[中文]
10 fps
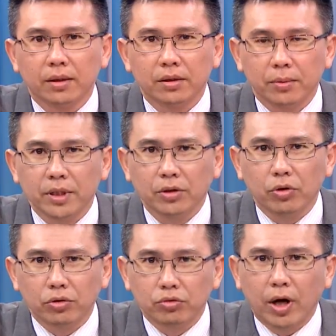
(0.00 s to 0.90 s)
什么叫
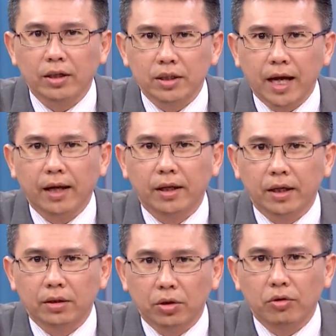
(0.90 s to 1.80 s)
做庄家可
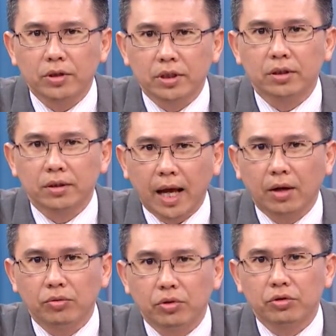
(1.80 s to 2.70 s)
以通吃
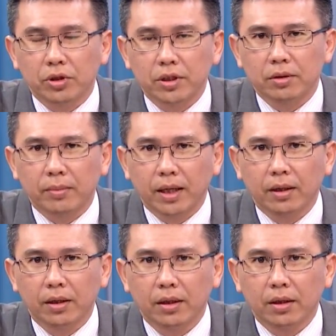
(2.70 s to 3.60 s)
大获全胜吗？
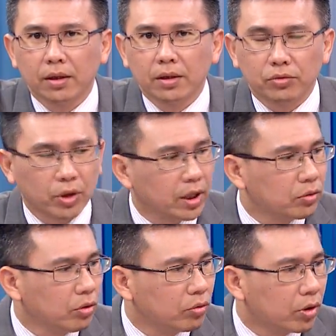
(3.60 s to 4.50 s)
所以，
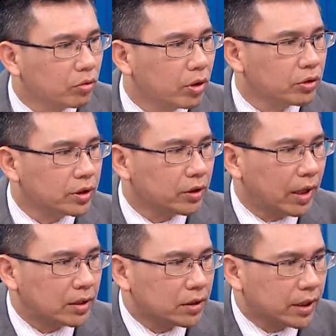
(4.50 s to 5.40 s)
如果过去这
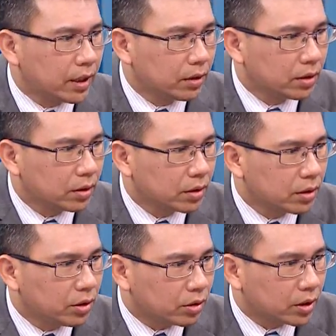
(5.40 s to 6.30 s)
段时间你有